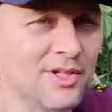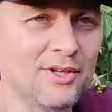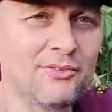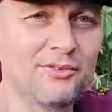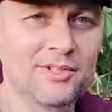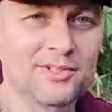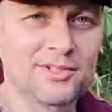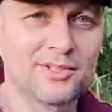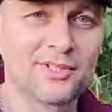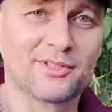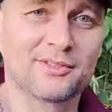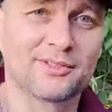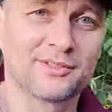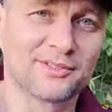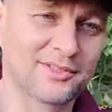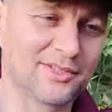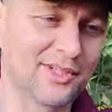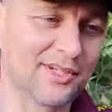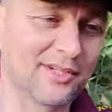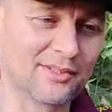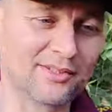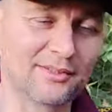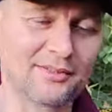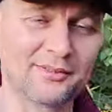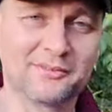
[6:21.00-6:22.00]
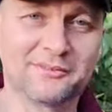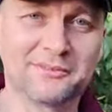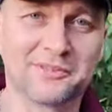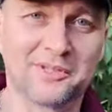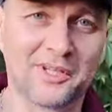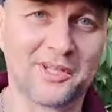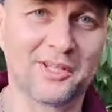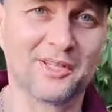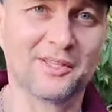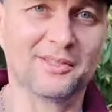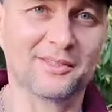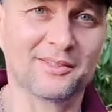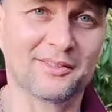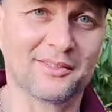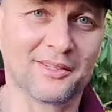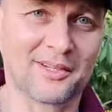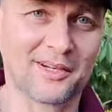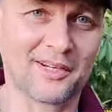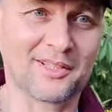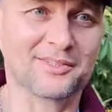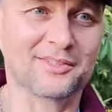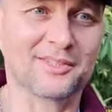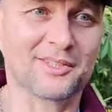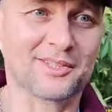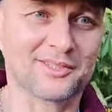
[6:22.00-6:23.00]
9 стрел, 3
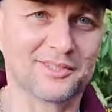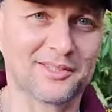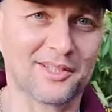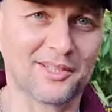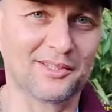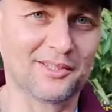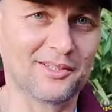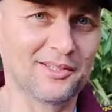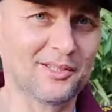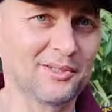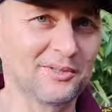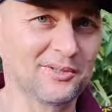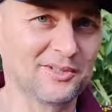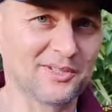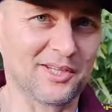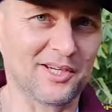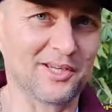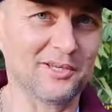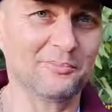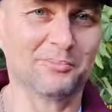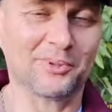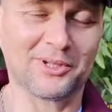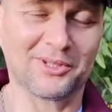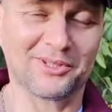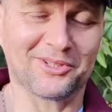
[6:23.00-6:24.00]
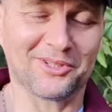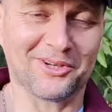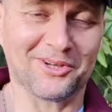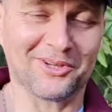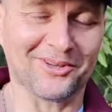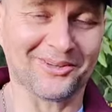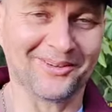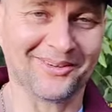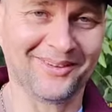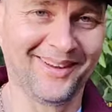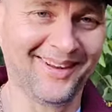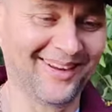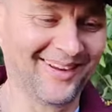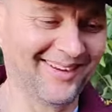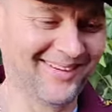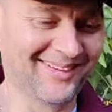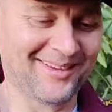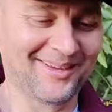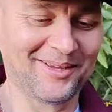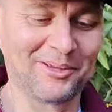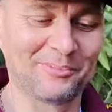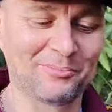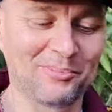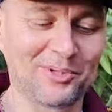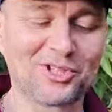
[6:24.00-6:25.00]
разных стрелы, 3 по 3.
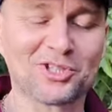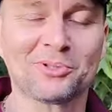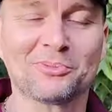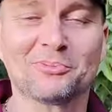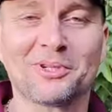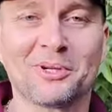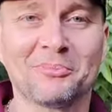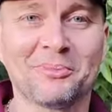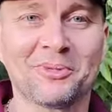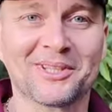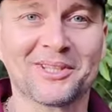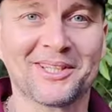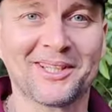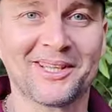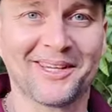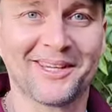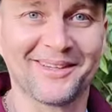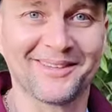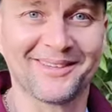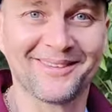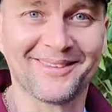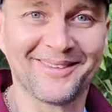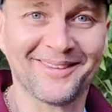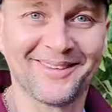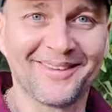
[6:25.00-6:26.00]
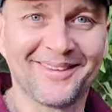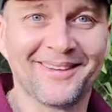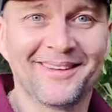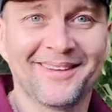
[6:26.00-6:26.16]
Пишем комментарий.